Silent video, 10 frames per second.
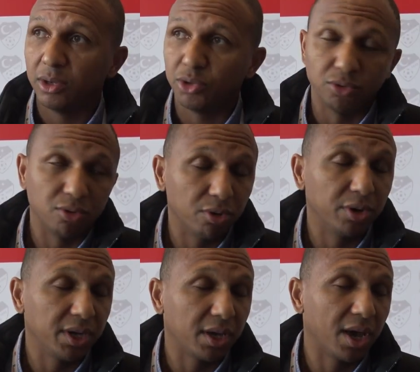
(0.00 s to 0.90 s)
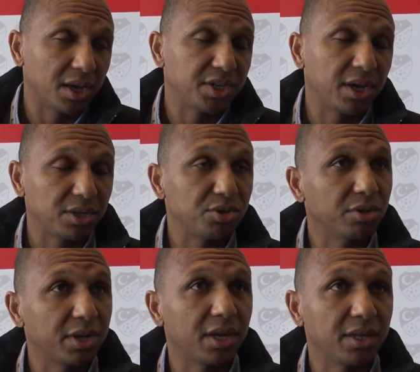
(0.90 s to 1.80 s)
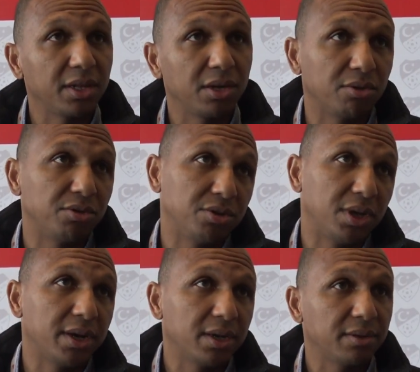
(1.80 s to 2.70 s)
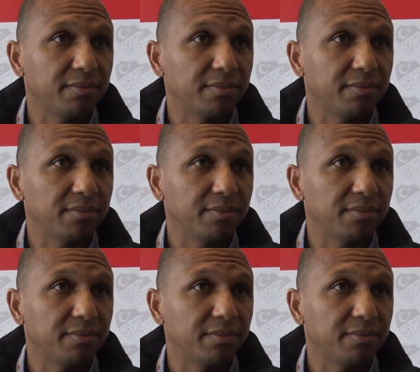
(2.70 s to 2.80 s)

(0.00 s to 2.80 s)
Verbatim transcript: Çünkü gerçek çok yetenekli oyuncular.